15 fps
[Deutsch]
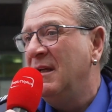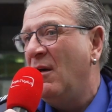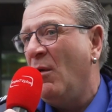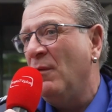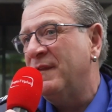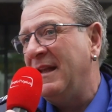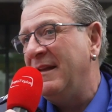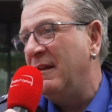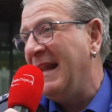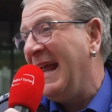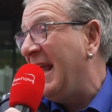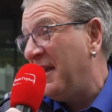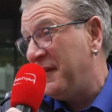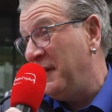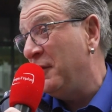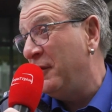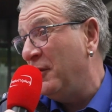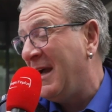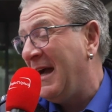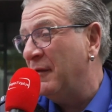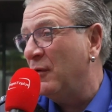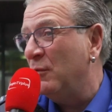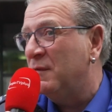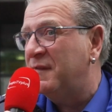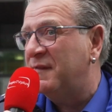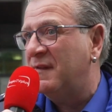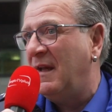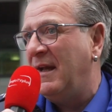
Und dann lernen sie natürlich auch daraus.